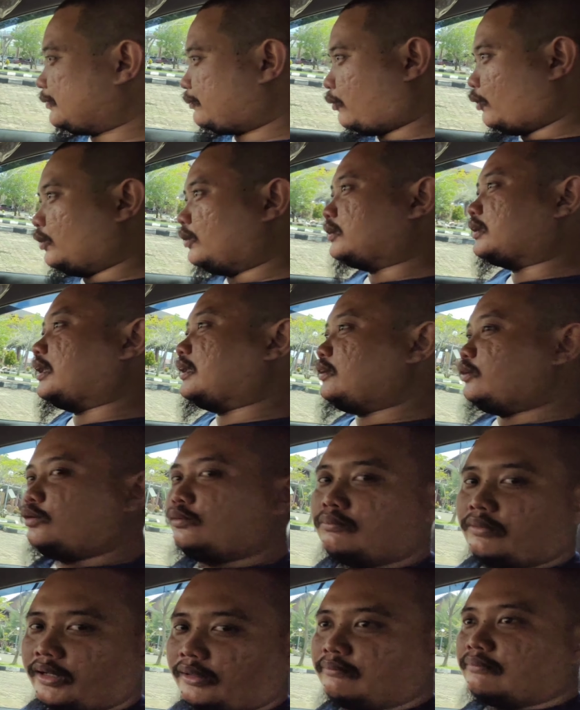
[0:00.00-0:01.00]
spontannya
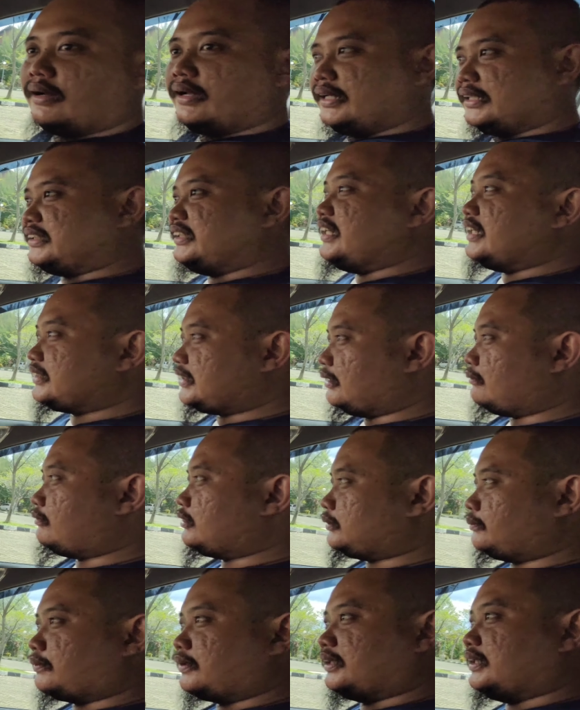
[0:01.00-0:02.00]
lumayan baik dia
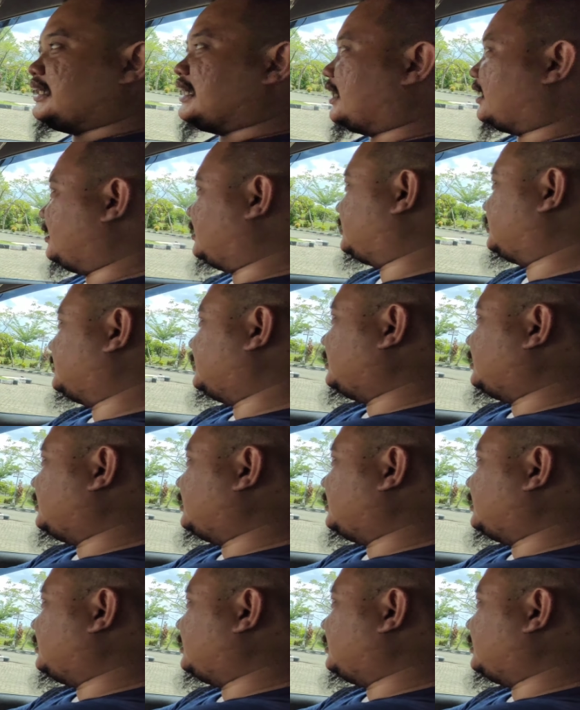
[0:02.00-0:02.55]
sama seperti Yaris